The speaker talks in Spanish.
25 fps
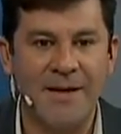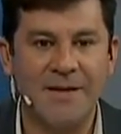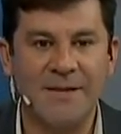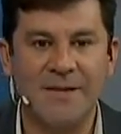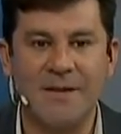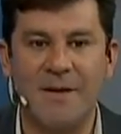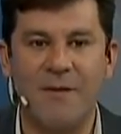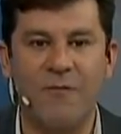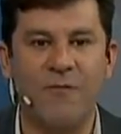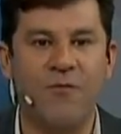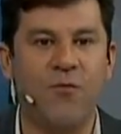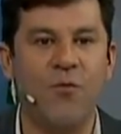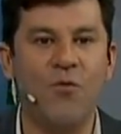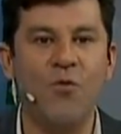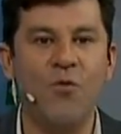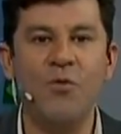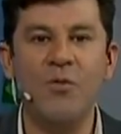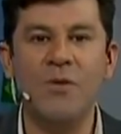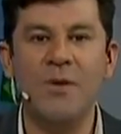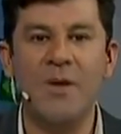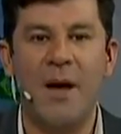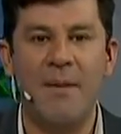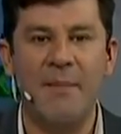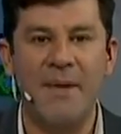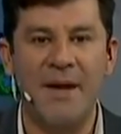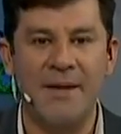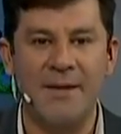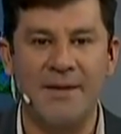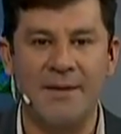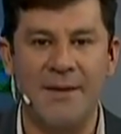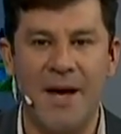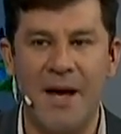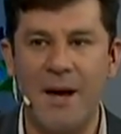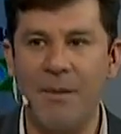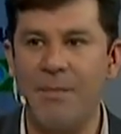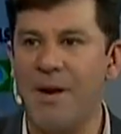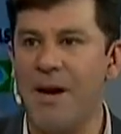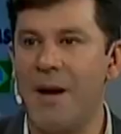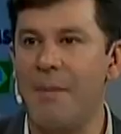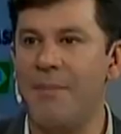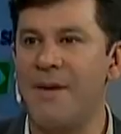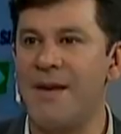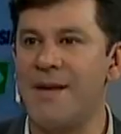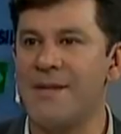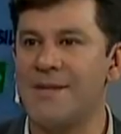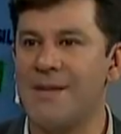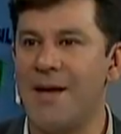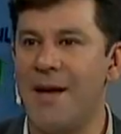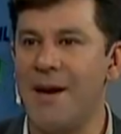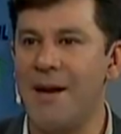es fundamental para
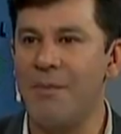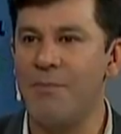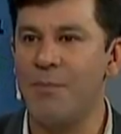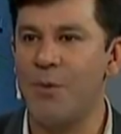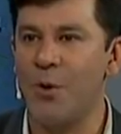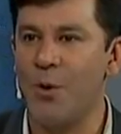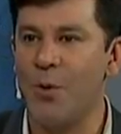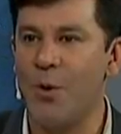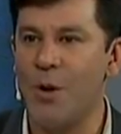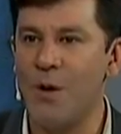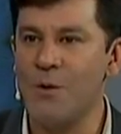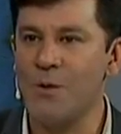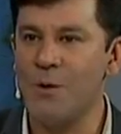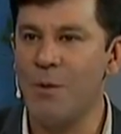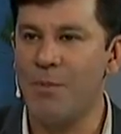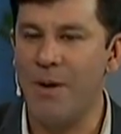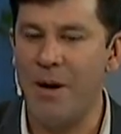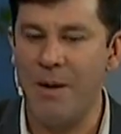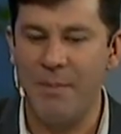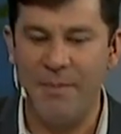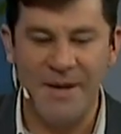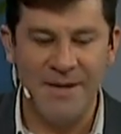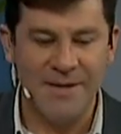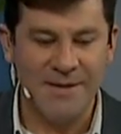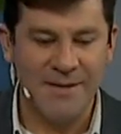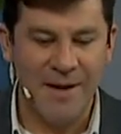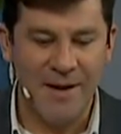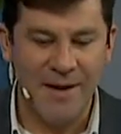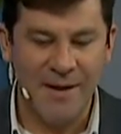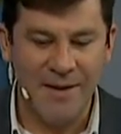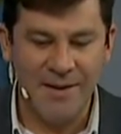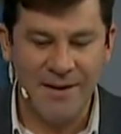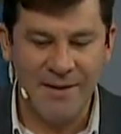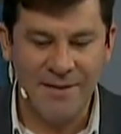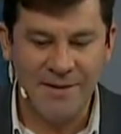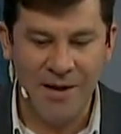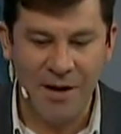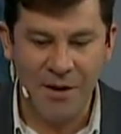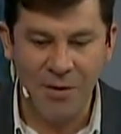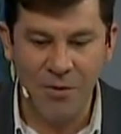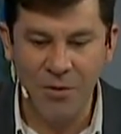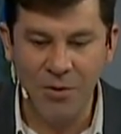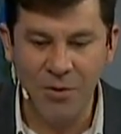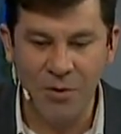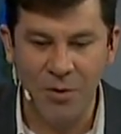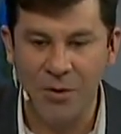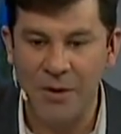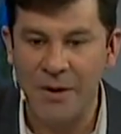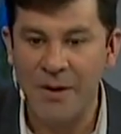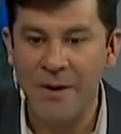pensar en progreso, para pensar en
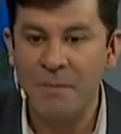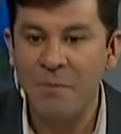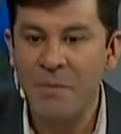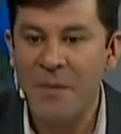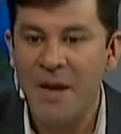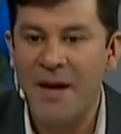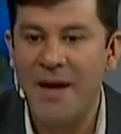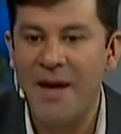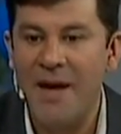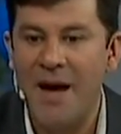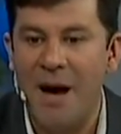desarrollo. Mm.